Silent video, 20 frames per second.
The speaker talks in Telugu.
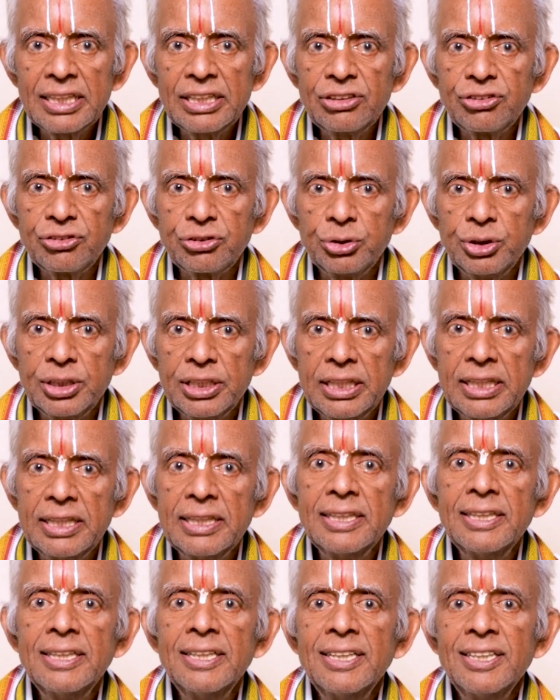కలిగిస్తుంది
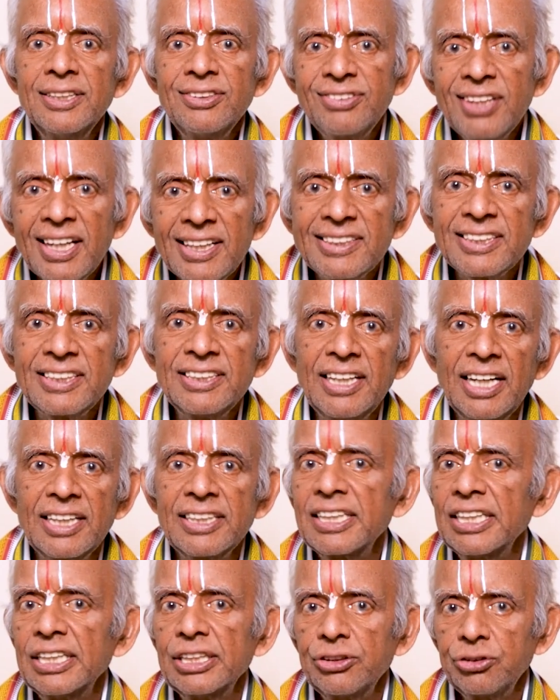
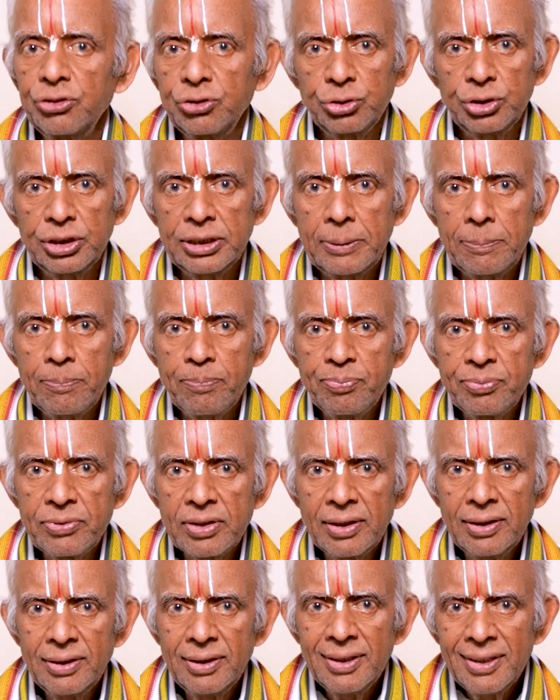చైతన్యాన్ని కలిగిస్తుంది
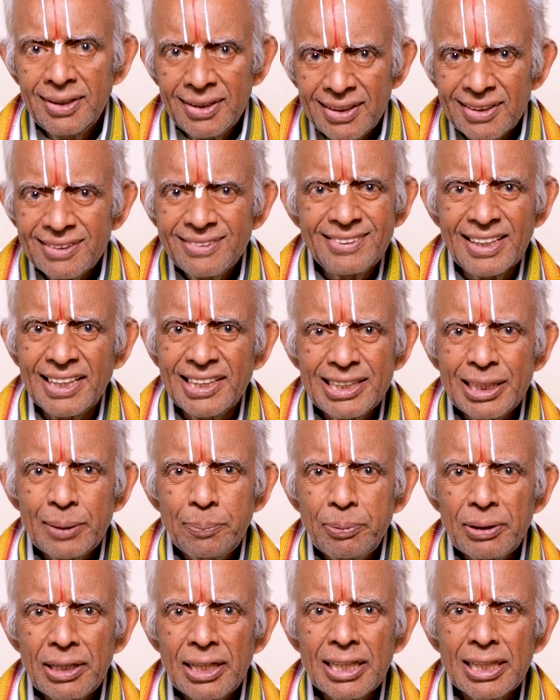చంటి
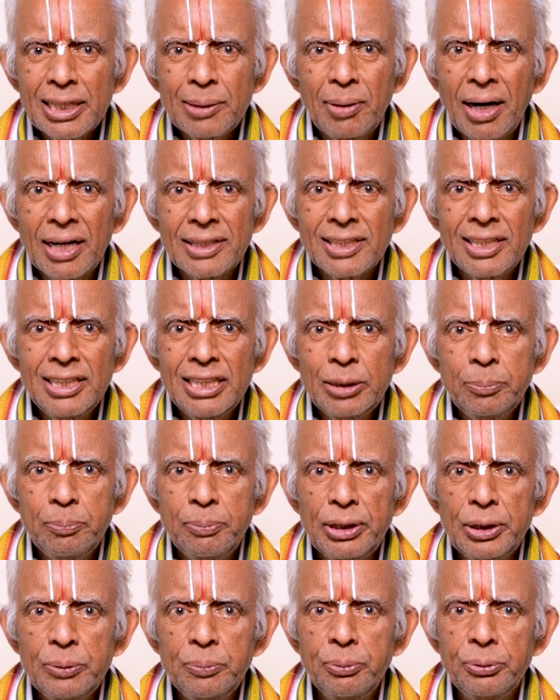పిల్లలకి మాటలు
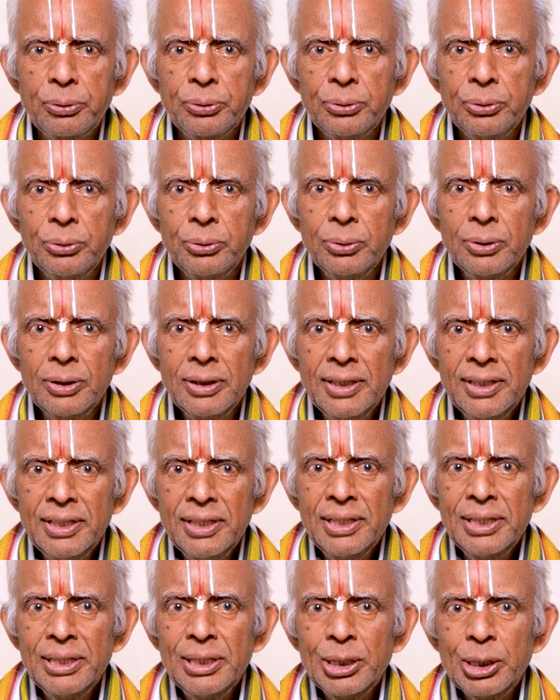నేర్పేటప్పుడు
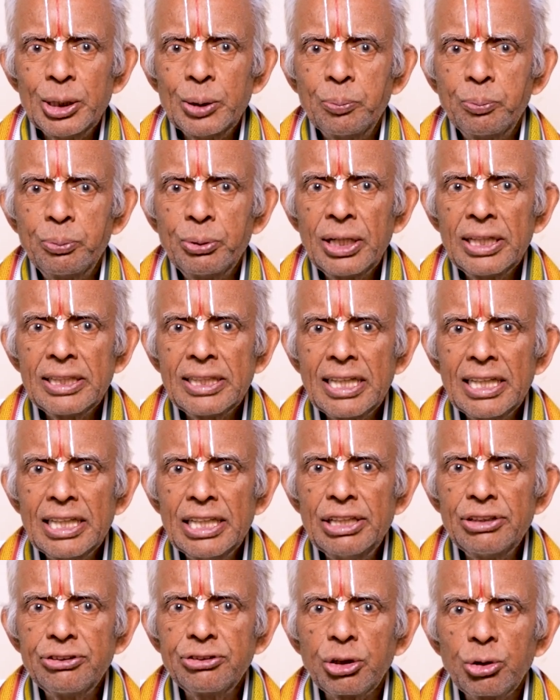ఇప్పుడైతే
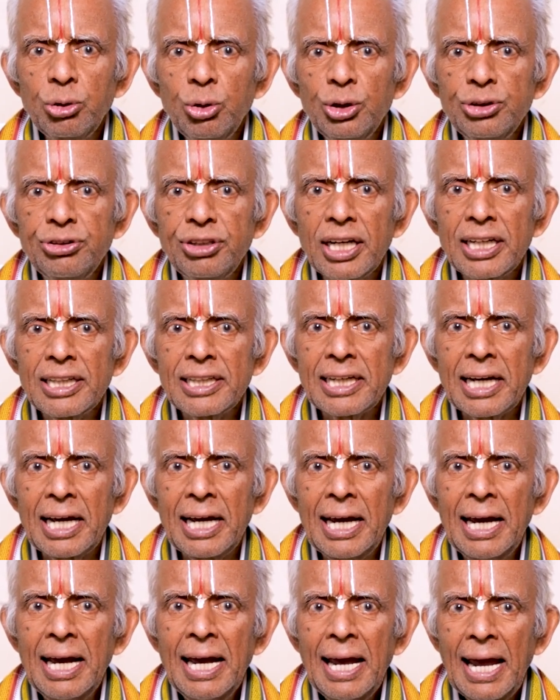ఇంగ్లీష్ చదువులు వచ్చా కనుక
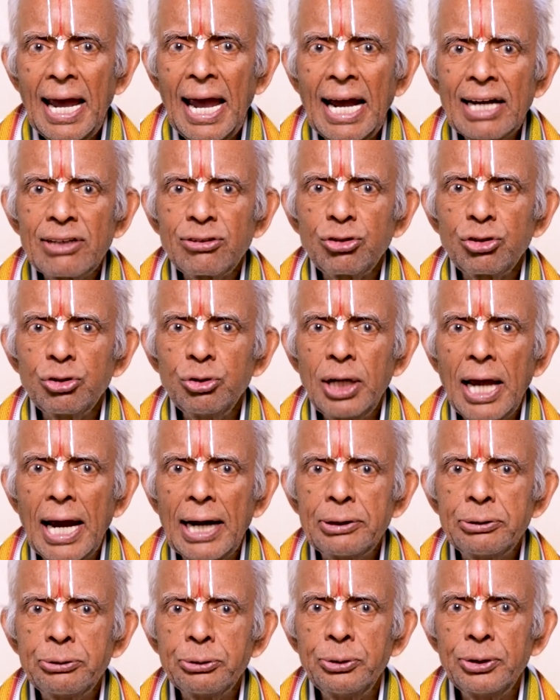యాక్స్
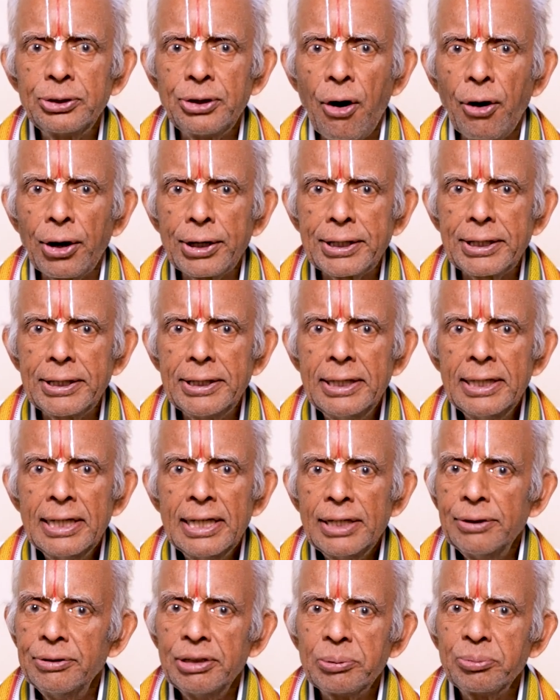యాంటు డాంకీ
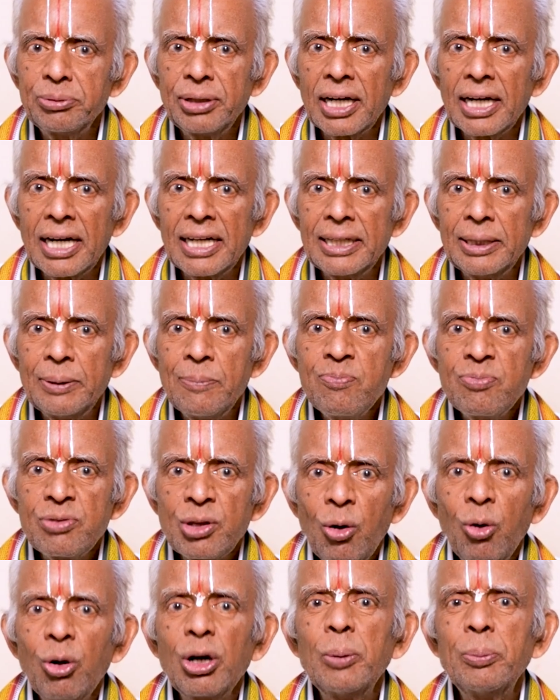ఇవి చెప్తున్నా కానీ
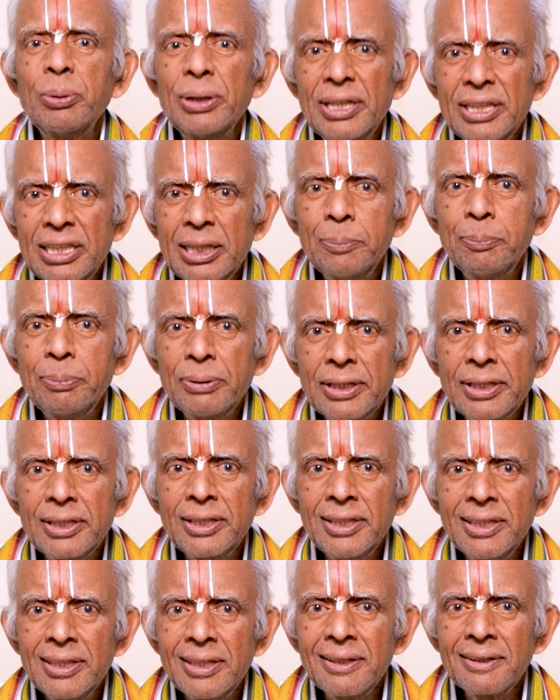ఒకప్పుడు ఏం
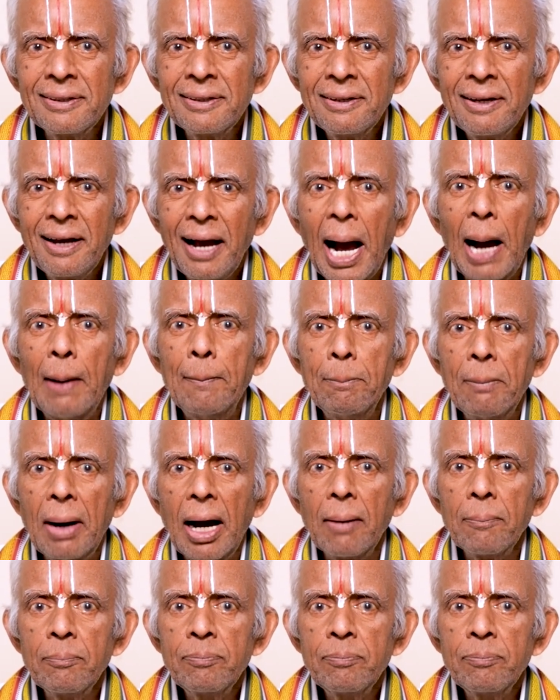చెప్పారండి అమ్మ